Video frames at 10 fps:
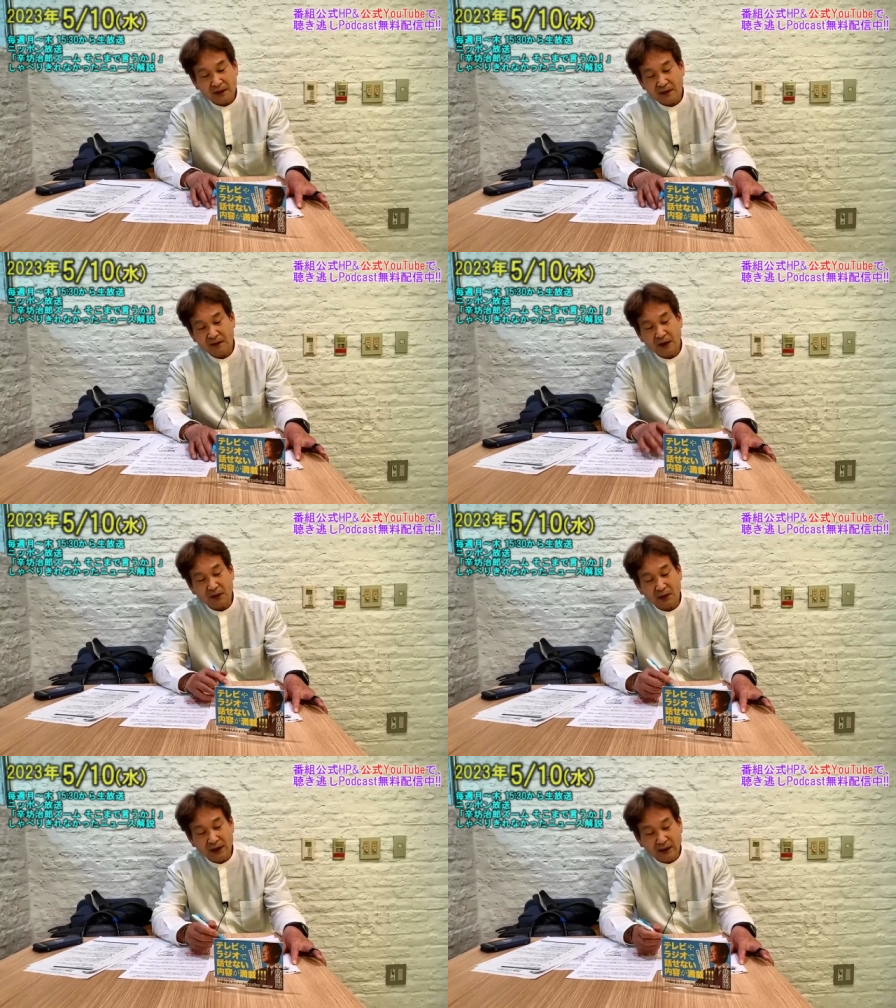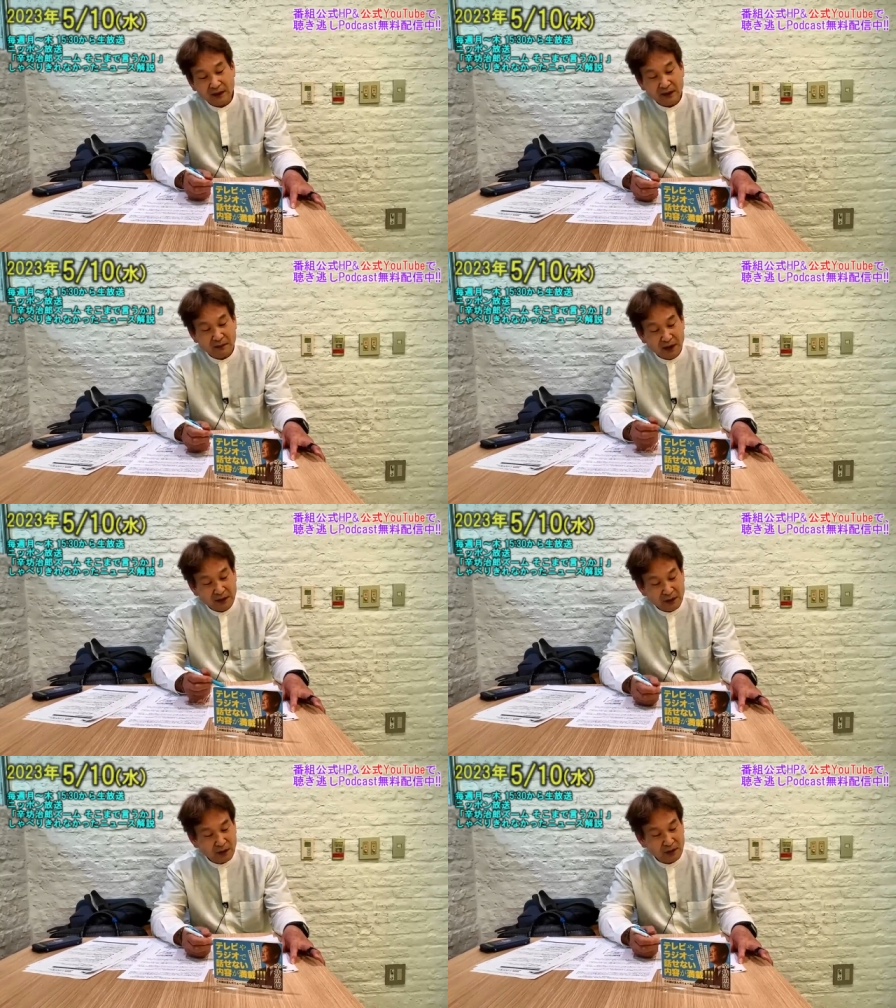だからまあこれ今
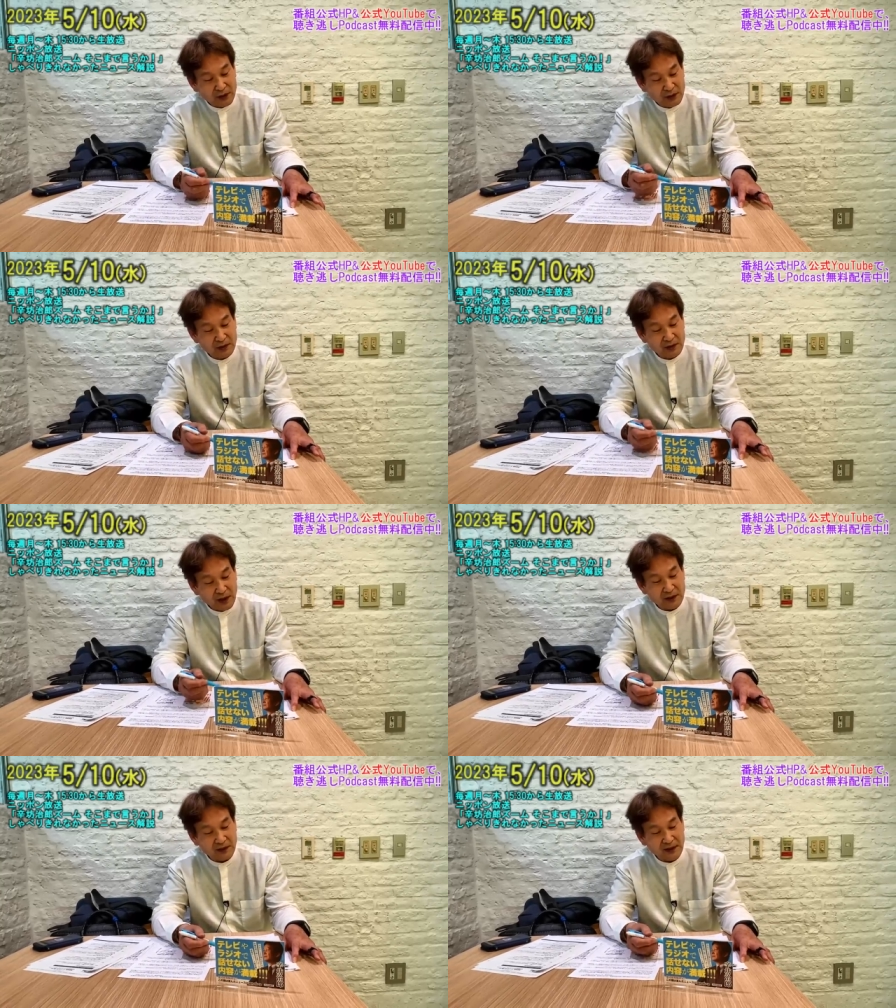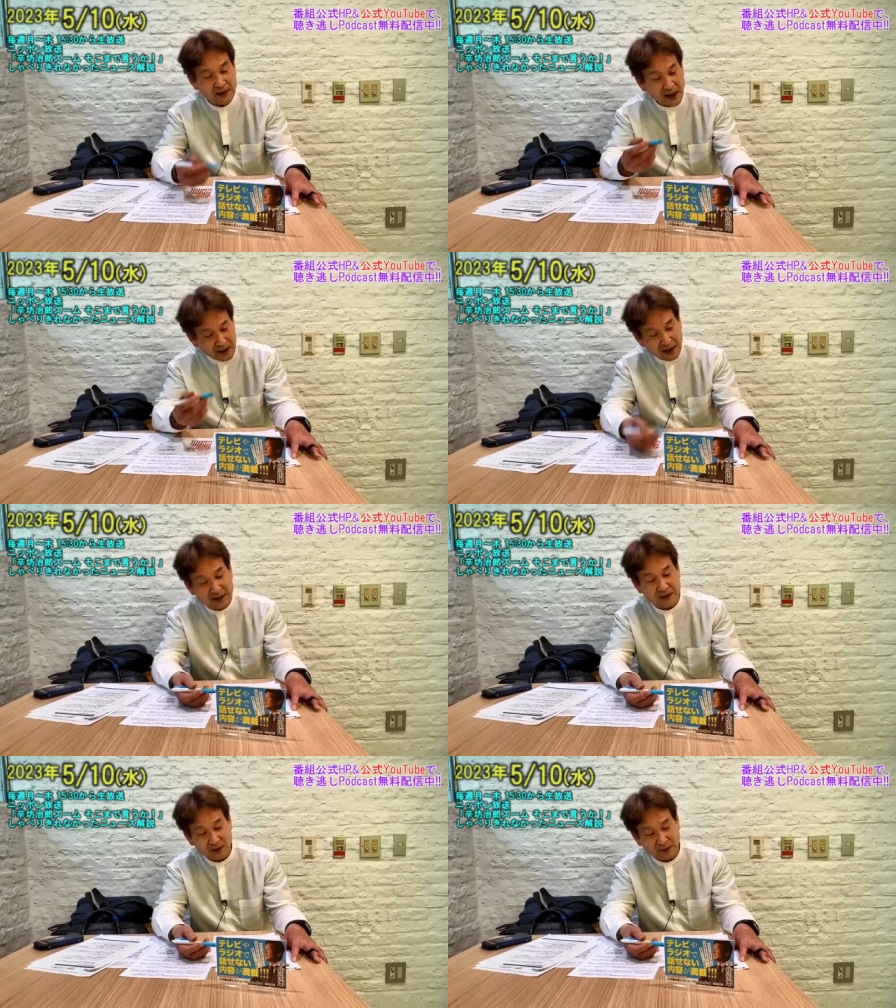今日ニュースになってるのはさんが
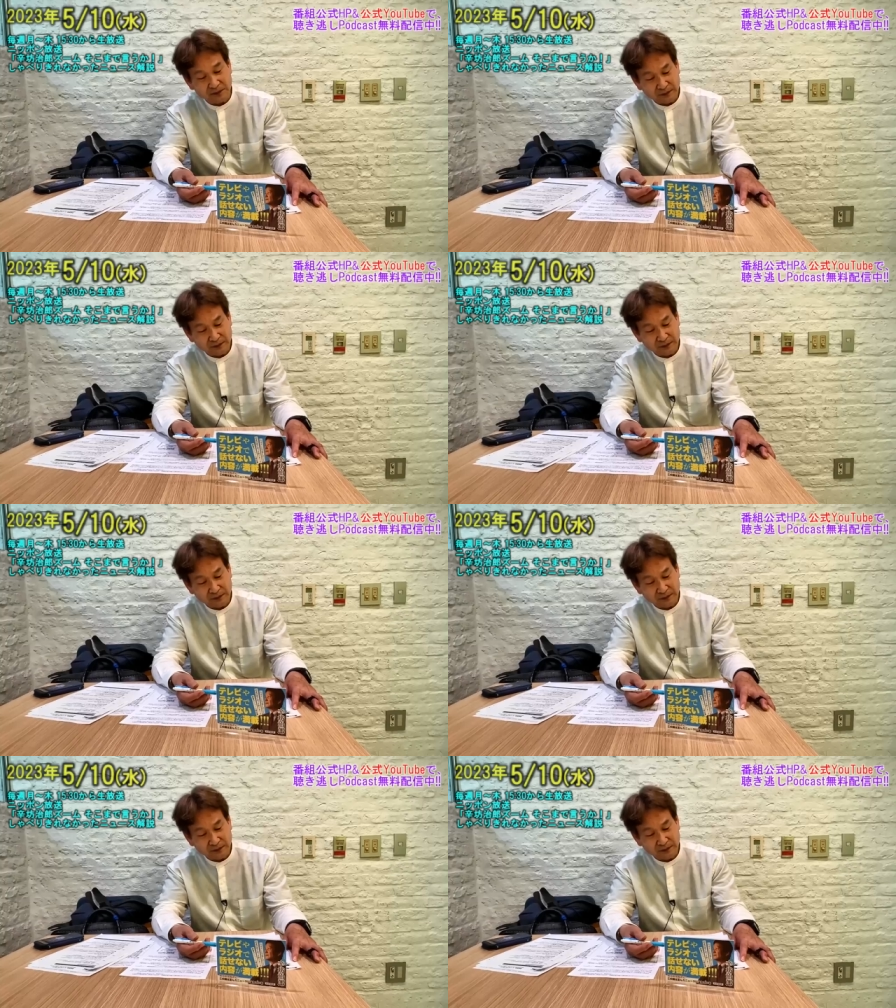つの